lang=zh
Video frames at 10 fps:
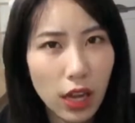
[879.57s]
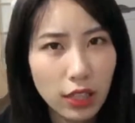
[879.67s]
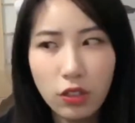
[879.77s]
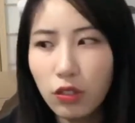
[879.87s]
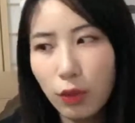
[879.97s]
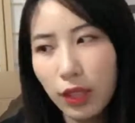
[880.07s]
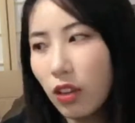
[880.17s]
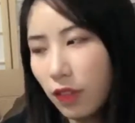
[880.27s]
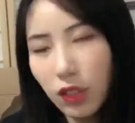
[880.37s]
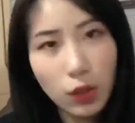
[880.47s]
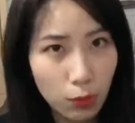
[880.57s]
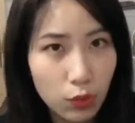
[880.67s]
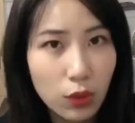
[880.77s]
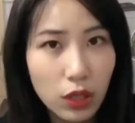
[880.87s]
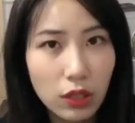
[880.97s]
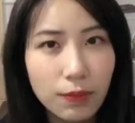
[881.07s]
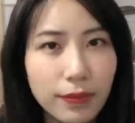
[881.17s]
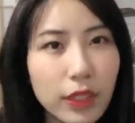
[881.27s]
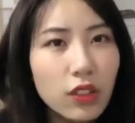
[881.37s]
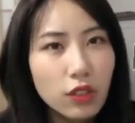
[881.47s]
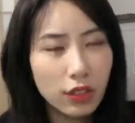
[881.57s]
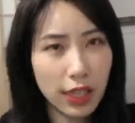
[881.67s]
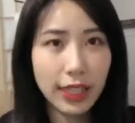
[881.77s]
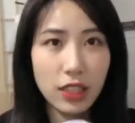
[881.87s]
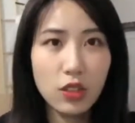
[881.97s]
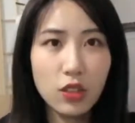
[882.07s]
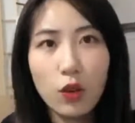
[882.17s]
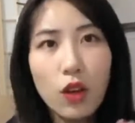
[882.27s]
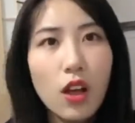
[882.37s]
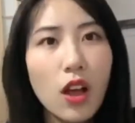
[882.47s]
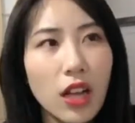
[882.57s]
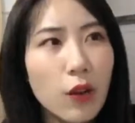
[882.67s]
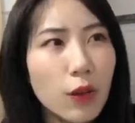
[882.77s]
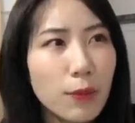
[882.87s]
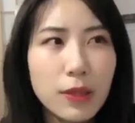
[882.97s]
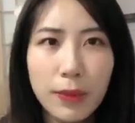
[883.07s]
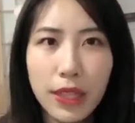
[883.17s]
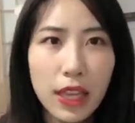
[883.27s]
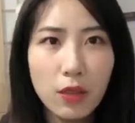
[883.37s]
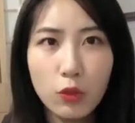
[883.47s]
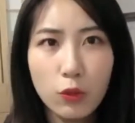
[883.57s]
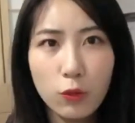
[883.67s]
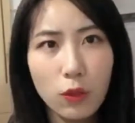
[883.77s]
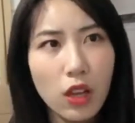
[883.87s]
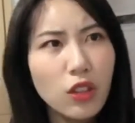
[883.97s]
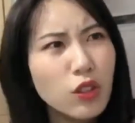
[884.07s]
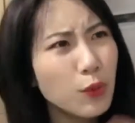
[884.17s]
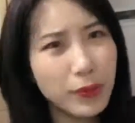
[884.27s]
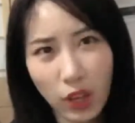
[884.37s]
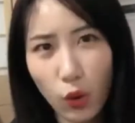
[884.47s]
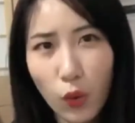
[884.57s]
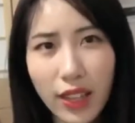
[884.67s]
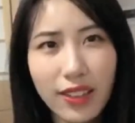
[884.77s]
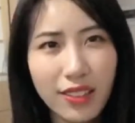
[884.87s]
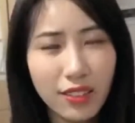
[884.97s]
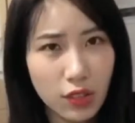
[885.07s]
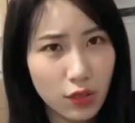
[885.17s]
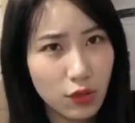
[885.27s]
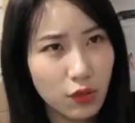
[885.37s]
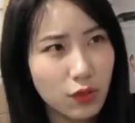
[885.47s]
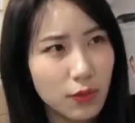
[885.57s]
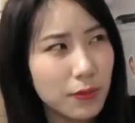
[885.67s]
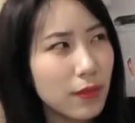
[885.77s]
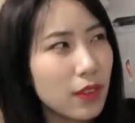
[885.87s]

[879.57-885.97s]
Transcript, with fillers: 还是味道非常不错的，就是可以接受，然后也不怎么甜，就是就是比较贵，就是